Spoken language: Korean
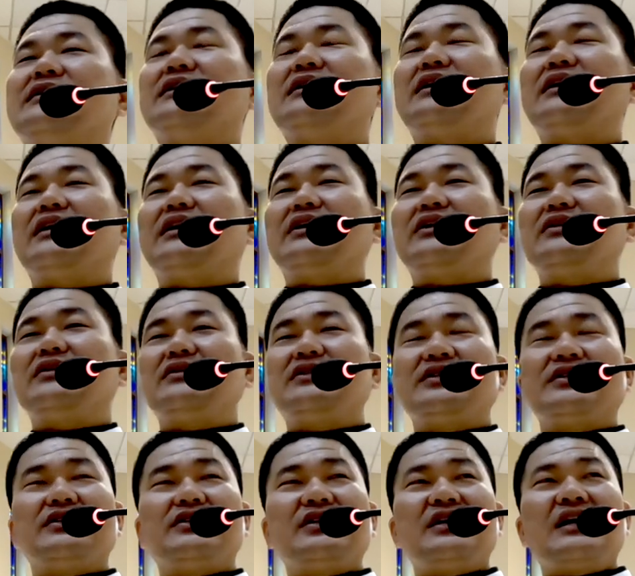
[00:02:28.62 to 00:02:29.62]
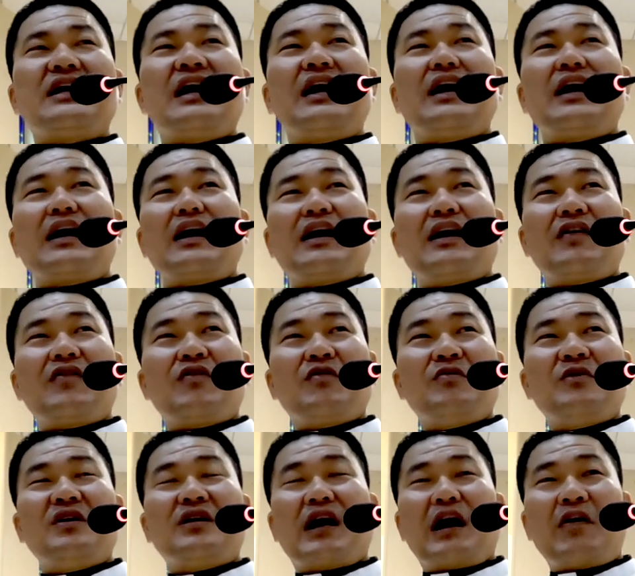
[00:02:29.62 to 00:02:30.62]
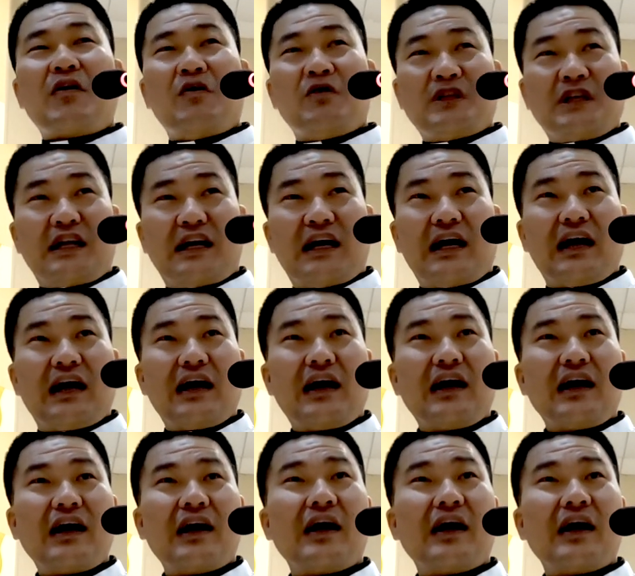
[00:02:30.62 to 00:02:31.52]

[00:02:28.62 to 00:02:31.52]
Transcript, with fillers: 저저 니가 간 가갖고 뭐 갖고 오니라